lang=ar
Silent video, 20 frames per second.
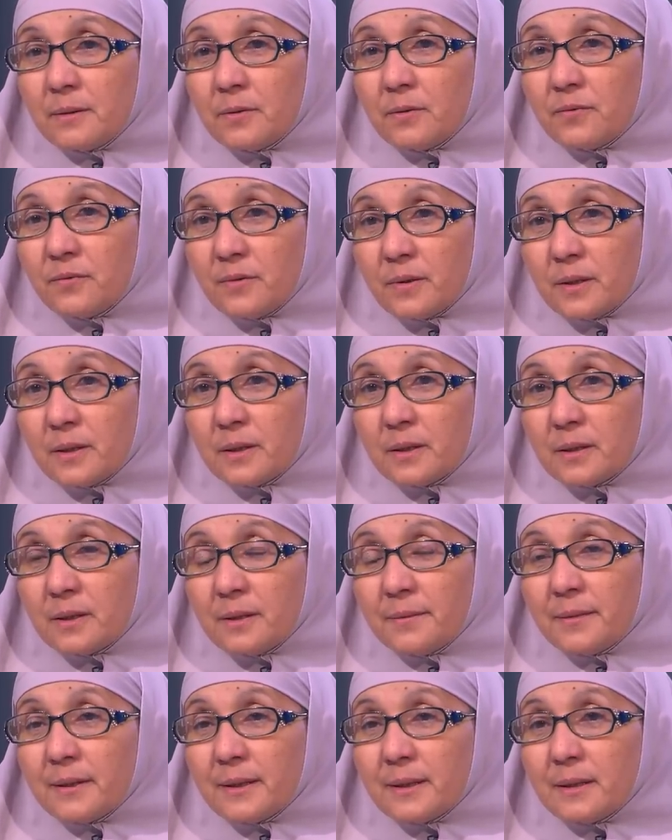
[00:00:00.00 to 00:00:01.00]

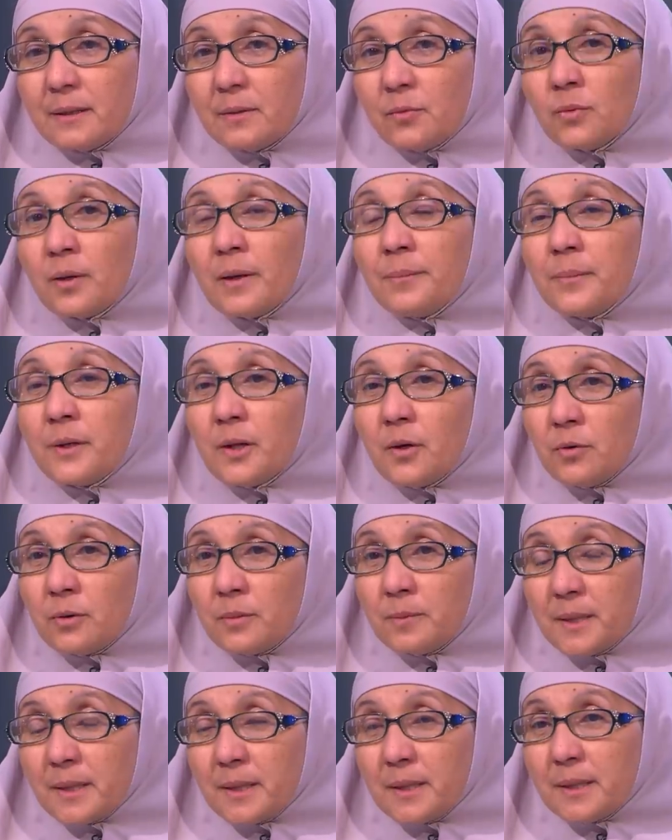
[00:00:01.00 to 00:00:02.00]
فطبعا وكان بياخد
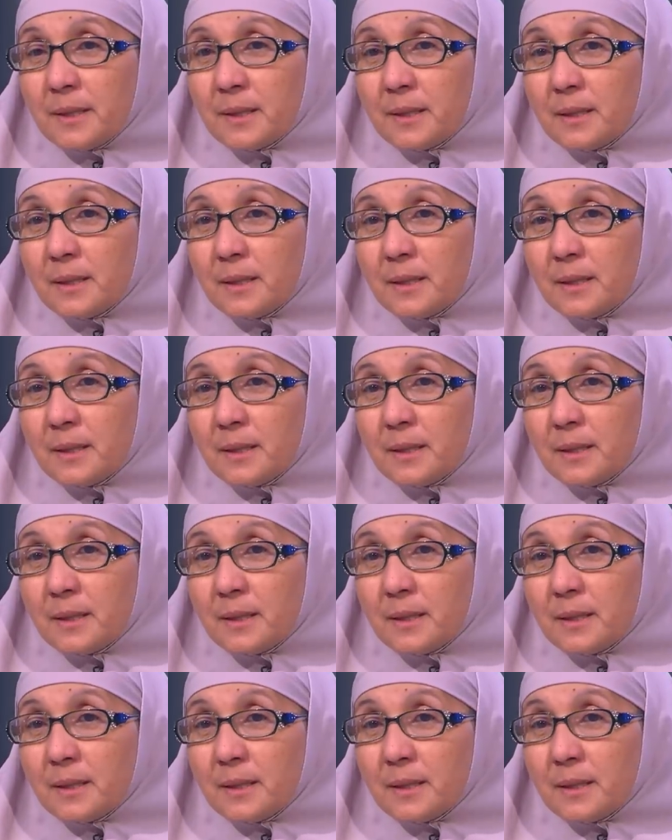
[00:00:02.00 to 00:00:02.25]
مني